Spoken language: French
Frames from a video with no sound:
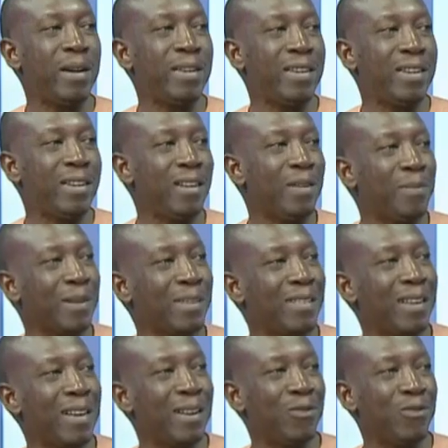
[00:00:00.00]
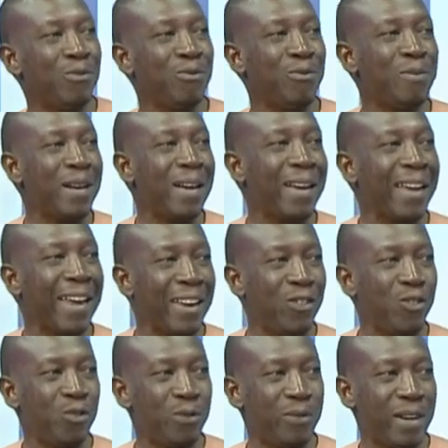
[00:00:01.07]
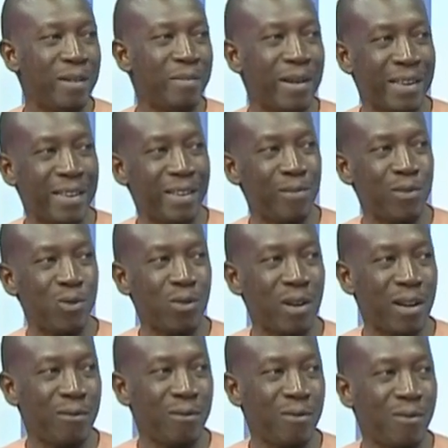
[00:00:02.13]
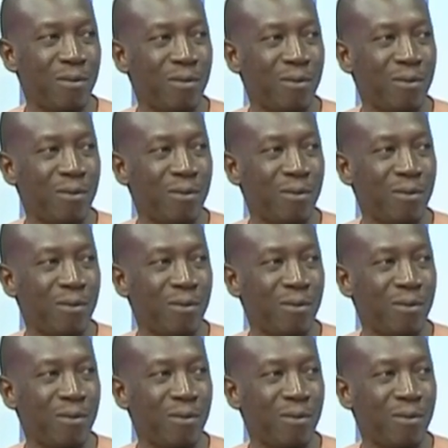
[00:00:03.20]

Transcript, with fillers: Bombay, il est le président du mouvement Recho Falmaki. Bonsoir à